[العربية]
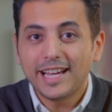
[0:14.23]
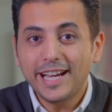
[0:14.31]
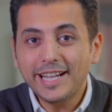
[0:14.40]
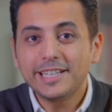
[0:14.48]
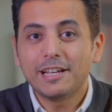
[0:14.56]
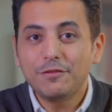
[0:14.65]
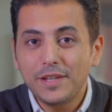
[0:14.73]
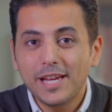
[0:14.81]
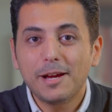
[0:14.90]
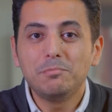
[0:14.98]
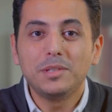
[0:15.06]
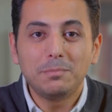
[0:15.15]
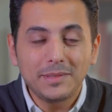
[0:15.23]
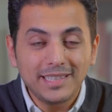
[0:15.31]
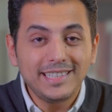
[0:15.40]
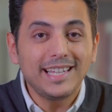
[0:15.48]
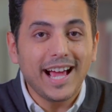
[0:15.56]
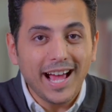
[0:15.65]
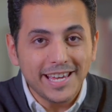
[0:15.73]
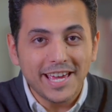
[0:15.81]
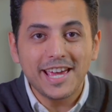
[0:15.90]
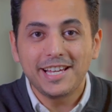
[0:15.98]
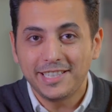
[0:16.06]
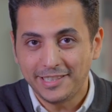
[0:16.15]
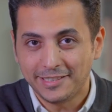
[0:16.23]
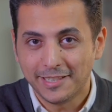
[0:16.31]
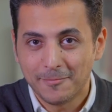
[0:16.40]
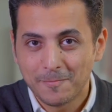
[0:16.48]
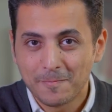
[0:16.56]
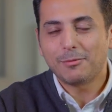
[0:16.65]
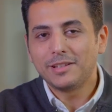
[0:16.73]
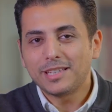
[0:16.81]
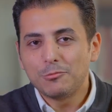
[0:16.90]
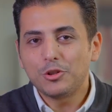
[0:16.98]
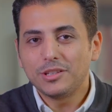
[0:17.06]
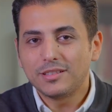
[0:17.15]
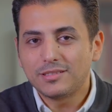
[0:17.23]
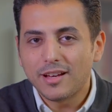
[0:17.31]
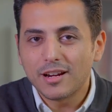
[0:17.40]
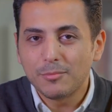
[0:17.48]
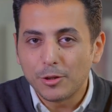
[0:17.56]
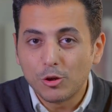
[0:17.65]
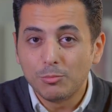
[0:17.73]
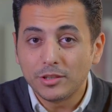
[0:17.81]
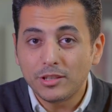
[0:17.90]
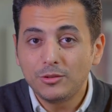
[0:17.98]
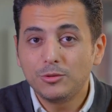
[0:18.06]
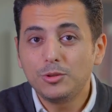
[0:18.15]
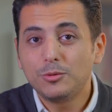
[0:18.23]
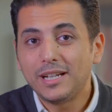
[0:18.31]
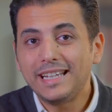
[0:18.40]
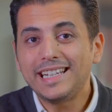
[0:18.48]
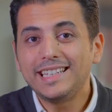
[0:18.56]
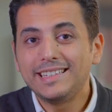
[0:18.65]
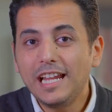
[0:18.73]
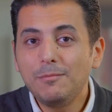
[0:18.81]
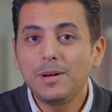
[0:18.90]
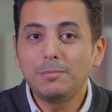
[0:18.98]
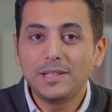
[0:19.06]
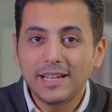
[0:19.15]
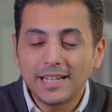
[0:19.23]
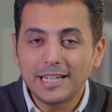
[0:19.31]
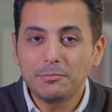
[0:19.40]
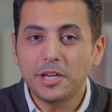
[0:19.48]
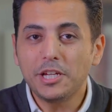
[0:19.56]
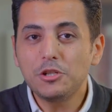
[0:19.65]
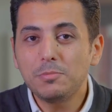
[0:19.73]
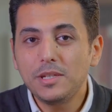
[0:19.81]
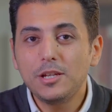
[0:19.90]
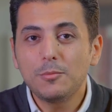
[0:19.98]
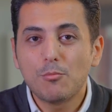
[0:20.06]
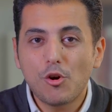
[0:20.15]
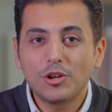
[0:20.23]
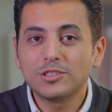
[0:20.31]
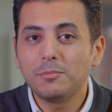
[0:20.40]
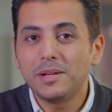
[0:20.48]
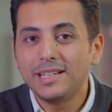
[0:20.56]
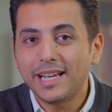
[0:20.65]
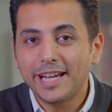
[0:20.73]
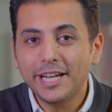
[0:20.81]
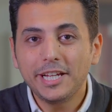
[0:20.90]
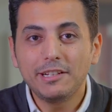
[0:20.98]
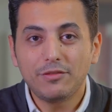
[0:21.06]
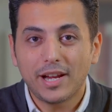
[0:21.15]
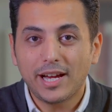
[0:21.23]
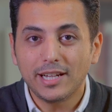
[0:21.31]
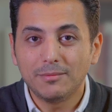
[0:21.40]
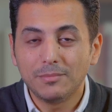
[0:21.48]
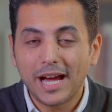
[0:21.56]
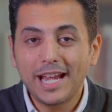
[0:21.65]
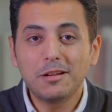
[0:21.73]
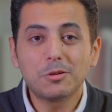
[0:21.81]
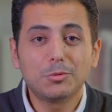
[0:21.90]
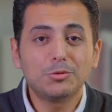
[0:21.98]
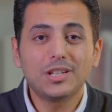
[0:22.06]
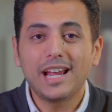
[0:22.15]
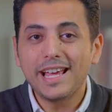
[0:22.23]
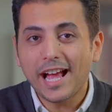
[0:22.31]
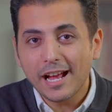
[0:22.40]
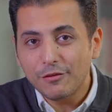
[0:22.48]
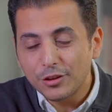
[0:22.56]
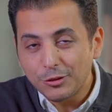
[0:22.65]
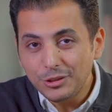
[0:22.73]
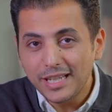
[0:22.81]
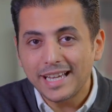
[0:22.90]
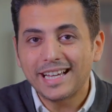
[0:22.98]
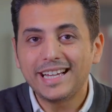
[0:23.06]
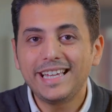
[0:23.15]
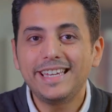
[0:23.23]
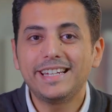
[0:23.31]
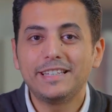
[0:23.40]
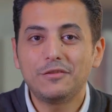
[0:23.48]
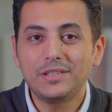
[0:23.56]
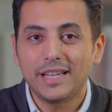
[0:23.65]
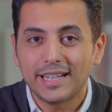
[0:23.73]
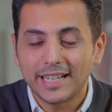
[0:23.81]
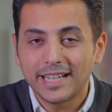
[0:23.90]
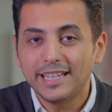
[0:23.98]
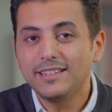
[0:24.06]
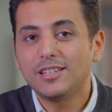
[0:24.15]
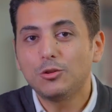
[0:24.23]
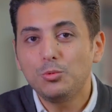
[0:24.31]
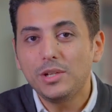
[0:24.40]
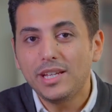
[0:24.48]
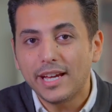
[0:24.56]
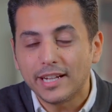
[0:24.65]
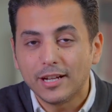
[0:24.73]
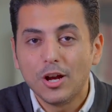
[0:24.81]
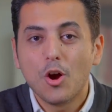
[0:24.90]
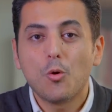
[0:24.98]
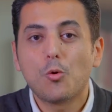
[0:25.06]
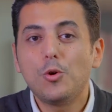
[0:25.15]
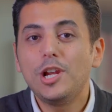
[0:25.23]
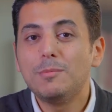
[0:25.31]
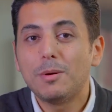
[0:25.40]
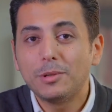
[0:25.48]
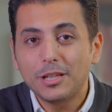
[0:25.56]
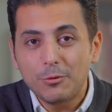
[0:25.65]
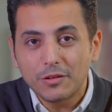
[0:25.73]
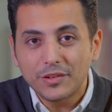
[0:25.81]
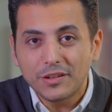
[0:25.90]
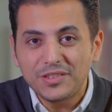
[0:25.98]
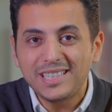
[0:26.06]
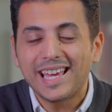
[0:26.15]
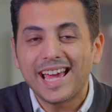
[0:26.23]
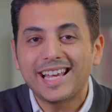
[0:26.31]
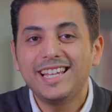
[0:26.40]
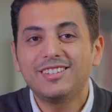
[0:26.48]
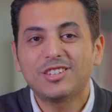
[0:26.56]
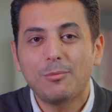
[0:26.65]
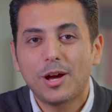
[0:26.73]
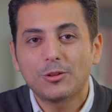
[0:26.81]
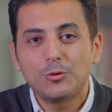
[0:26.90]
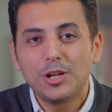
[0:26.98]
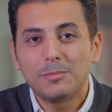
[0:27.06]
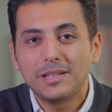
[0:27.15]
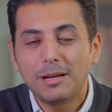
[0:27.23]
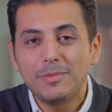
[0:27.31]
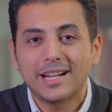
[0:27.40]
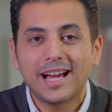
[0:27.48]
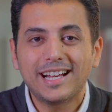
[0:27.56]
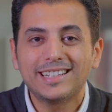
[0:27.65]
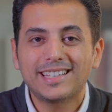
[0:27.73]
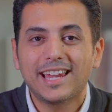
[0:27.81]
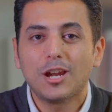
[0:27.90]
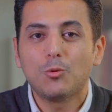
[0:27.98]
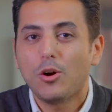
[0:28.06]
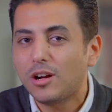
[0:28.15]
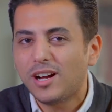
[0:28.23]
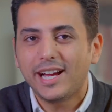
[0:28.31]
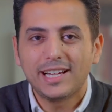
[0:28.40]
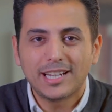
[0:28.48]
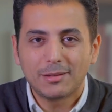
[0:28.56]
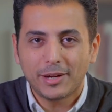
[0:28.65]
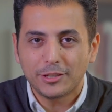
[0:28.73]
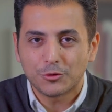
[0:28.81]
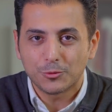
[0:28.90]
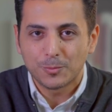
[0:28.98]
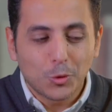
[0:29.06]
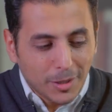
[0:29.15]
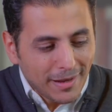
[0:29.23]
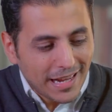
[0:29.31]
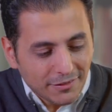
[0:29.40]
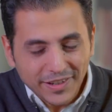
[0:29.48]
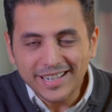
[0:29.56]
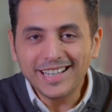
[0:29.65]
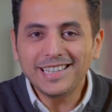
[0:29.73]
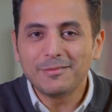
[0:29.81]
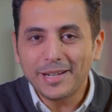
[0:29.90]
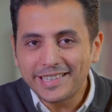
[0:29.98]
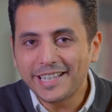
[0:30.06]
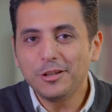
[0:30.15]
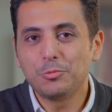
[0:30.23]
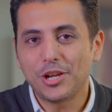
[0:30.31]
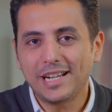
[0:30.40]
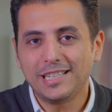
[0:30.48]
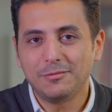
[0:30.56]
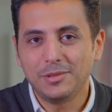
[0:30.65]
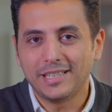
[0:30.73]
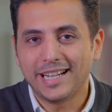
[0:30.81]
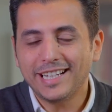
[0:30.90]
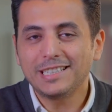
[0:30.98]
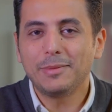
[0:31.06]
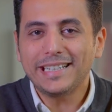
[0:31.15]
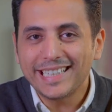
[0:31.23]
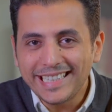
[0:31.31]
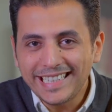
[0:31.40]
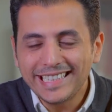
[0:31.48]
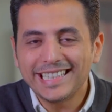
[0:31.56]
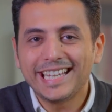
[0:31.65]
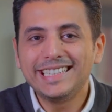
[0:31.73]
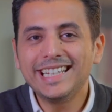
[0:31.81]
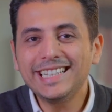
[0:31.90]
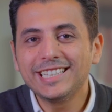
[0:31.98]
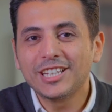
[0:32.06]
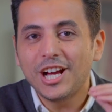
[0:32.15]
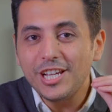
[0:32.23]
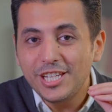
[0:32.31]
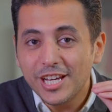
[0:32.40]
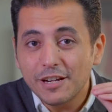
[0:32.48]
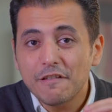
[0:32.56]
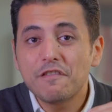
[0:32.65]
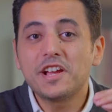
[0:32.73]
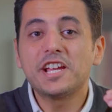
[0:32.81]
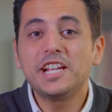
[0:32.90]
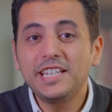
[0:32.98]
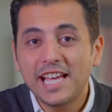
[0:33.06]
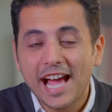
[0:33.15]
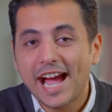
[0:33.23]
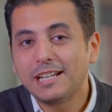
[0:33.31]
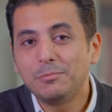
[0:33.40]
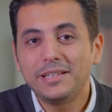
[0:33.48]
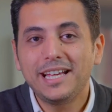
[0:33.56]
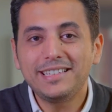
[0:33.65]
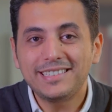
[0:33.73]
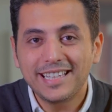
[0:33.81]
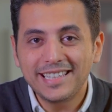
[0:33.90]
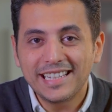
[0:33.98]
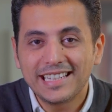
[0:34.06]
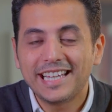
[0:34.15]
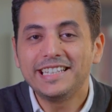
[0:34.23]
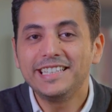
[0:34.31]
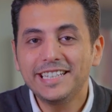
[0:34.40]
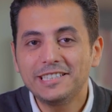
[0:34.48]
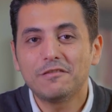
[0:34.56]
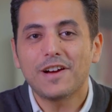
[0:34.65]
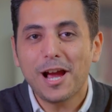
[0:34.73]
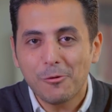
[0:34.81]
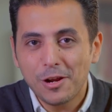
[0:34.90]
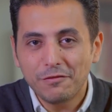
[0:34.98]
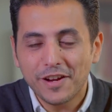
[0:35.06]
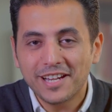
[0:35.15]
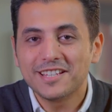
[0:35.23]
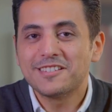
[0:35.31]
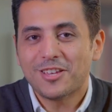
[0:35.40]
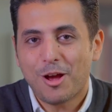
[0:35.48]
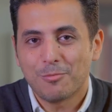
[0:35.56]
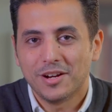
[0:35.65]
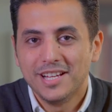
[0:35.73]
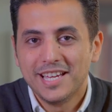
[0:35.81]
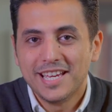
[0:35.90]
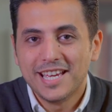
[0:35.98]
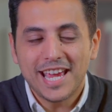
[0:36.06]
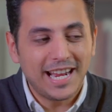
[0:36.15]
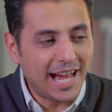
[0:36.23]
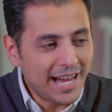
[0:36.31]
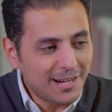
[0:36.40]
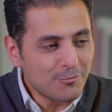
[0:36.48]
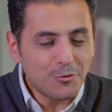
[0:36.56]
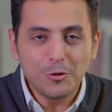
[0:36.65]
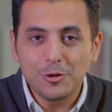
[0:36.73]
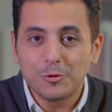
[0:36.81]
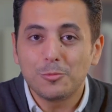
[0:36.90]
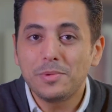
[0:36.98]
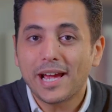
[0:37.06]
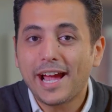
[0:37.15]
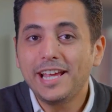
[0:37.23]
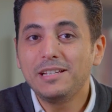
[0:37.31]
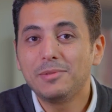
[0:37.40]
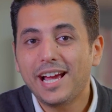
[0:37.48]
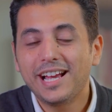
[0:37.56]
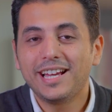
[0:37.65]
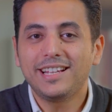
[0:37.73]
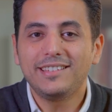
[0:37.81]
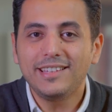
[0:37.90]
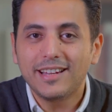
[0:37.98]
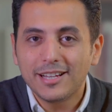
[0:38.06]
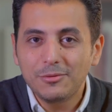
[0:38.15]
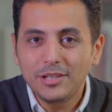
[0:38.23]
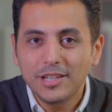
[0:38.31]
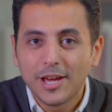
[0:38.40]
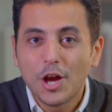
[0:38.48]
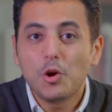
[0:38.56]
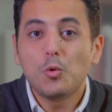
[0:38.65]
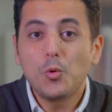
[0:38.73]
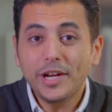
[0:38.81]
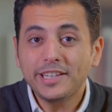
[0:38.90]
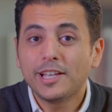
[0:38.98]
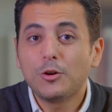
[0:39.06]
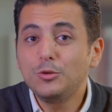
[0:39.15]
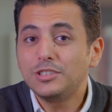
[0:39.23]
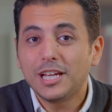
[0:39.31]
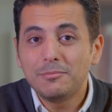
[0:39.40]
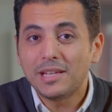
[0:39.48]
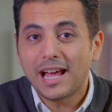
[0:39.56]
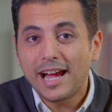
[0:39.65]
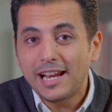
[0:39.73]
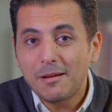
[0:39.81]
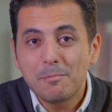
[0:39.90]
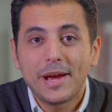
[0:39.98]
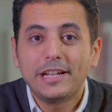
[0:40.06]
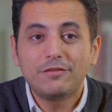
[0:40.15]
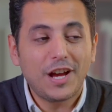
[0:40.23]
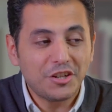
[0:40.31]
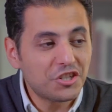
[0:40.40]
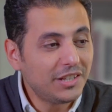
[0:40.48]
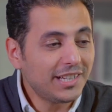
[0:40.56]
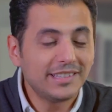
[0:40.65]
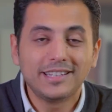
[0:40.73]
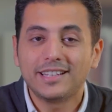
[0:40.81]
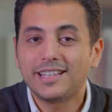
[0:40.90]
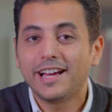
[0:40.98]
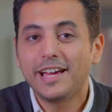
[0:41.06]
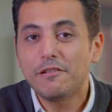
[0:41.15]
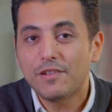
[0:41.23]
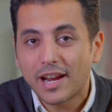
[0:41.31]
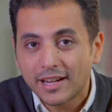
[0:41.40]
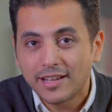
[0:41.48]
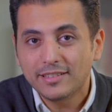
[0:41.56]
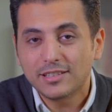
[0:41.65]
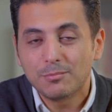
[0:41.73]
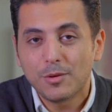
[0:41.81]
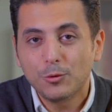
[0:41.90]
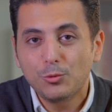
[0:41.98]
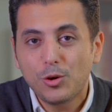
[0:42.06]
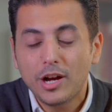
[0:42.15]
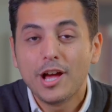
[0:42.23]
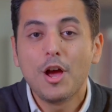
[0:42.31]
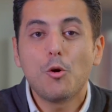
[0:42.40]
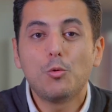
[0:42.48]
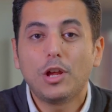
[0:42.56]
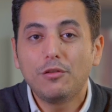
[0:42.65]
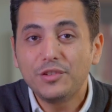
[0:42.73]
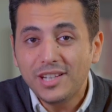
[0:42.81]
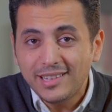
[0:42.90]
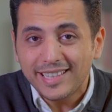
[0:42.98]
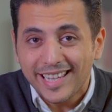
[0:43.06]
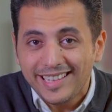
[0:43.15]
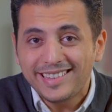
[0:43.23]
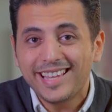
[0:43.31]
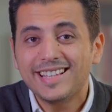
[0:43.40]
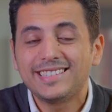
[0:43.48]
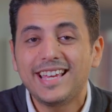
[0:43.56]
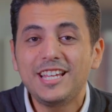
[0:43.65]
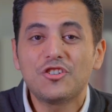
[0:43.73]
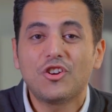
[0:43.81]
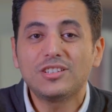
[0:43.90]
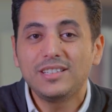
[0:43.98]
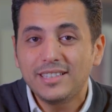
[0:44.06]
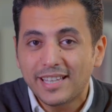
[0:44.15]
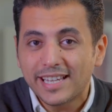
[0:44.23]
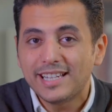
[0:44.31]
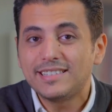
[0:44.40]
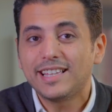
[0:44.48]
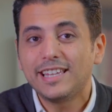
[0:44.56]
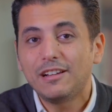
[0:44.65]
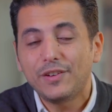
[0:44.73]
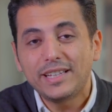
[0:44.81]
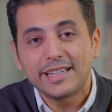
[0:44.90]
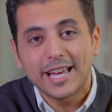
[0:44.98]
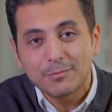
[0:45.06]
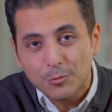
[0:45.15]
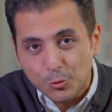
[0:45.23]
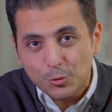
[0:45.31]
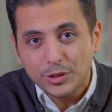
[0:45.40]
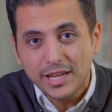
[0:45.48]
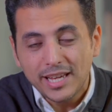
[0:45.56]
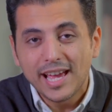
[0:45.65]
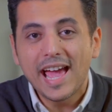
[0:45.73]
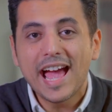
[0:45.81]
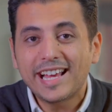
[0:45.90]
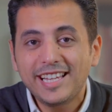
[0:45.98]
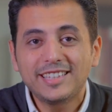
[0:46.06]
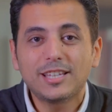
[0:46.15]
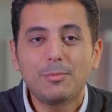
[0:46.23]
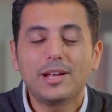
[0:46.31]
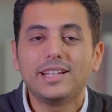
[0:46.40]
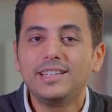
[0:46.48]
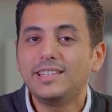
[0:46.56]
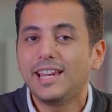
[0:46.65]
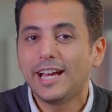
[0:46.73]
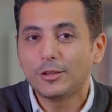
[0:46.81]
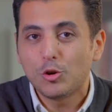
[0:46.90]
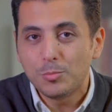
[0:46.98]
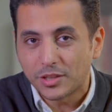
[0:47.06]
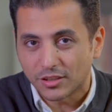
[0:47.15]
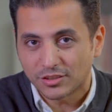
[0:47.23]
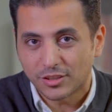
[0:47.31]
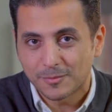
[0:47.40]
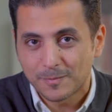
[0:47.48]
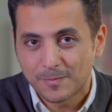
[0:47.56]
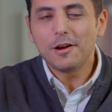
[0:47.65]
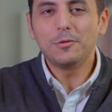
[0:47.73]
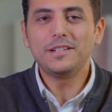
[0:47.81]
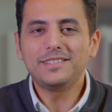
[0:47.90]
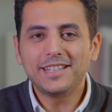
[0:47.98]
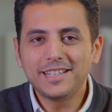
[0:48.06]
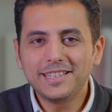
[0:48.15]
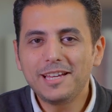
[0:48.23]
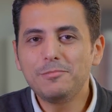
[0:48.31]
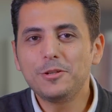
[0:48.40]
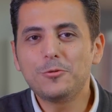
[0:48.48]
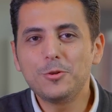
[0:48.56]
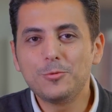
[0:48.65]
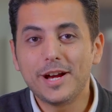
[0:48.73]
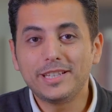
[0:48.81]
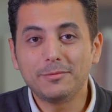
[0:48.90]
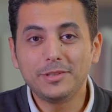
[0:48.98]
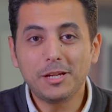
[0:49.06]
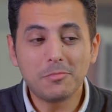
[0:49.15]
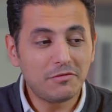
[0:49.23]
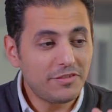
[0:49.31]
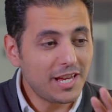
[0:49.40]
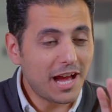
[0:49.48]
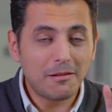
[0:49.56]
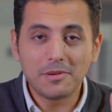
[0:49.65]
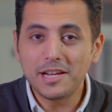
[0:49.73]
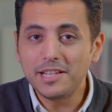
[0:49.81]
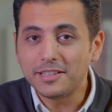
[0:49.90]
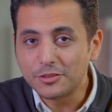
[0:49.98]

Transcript: احنا فيها بنبتدي حياه جديده طبعا انت ممكن تستغرب الجملتين دول ولكن ده المبدا اللي بيعيش بيه معظم الناجحين في العالم انا مش ببص على اي حاجه في الدنيا غير نفسي انا غير تطويري انا وكل ما بطور في نفسي اكيد طبعا كل ما ده بينعكس على الواقع اللي انا بعيشه وده بقى على فكره احنا محتاجينه بشكل كبير احنا محتاجين ان احنا نغير فكرنا عن بدايه السنه لان احنا في احوال فعلا صعبه العالم كله بيعاني من حاجات كتيره قوي واحنا جزء من العالم ما ينفعش ان احنا نتغافل عن هذا الموضوع ولو فضلت انت زي شخصيتك اللي السنه اللي فاتت كانت موجوده اكيد طبعا انت اللي هتكون بتخسر فاول السنه ده بيكون وقت بنعمل فيه عمليه